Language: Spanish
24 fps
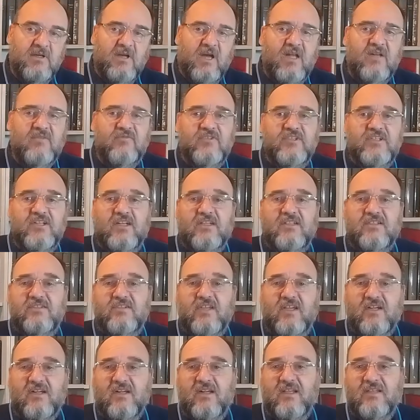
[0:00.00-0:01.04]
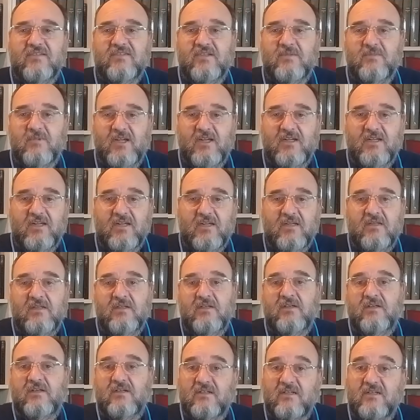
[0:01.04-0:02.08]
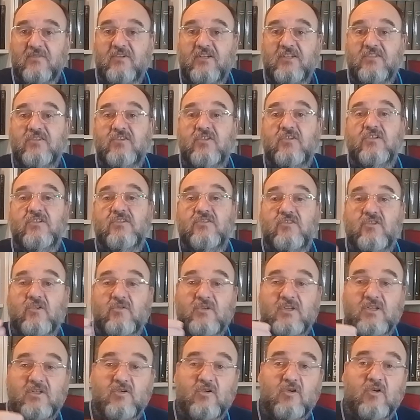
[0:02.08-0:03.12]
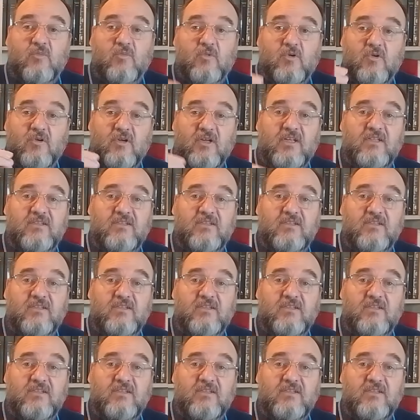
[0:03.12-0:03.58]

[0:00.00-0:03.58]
Al finalizar la semana, reflexionen sobre cómo